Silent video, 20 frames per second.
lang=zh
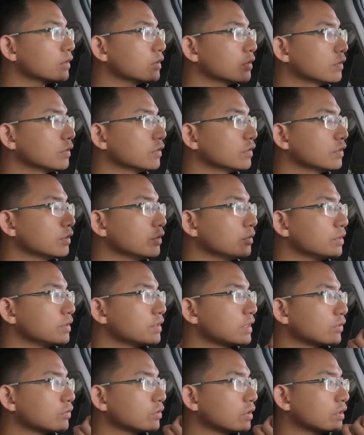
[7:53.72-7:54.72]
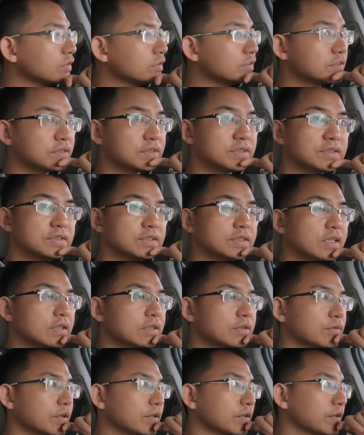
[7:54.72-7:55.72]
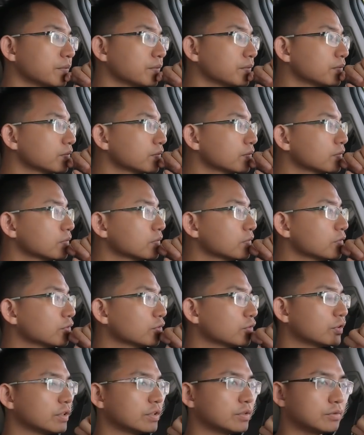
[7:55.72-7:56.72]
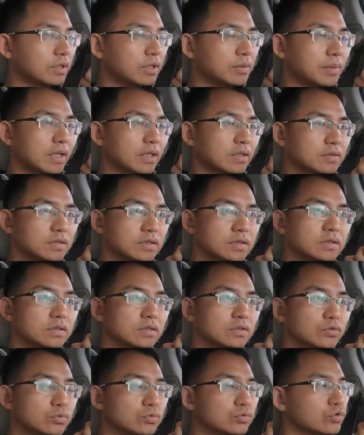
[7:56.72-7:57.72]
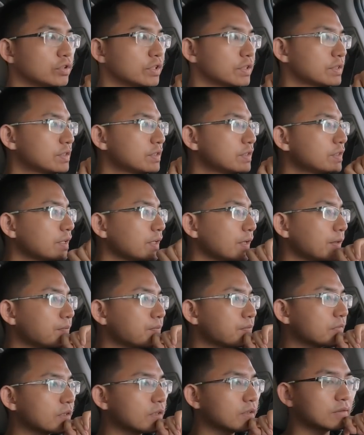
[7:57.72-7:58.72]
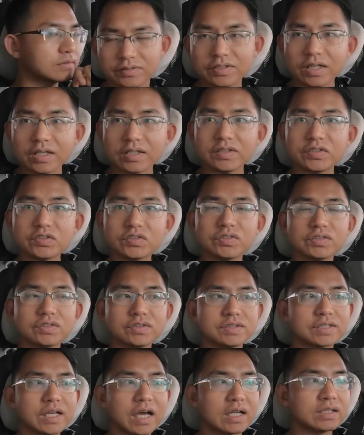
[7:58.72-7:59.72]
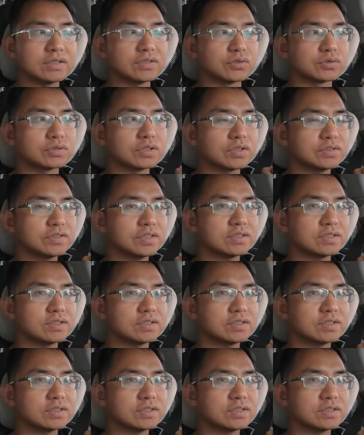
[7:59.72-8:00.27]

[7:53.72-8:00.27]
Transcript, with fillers: 可能是因为加装了这个行李架的原因，所以呢我要把它这个数据给记下来。上一次加了油到